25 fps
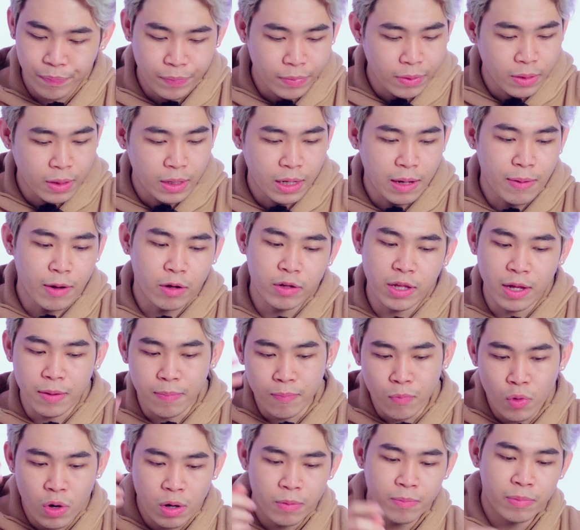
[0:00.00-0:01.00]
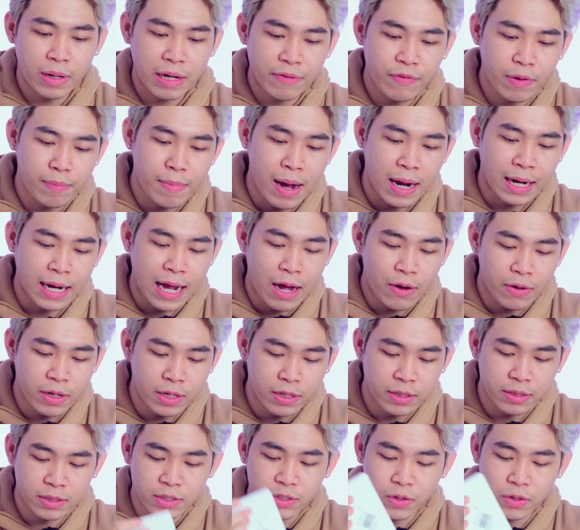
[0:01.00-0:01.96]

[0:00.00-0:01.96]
Các bạn có thể mua cái phiên bản cao hơn.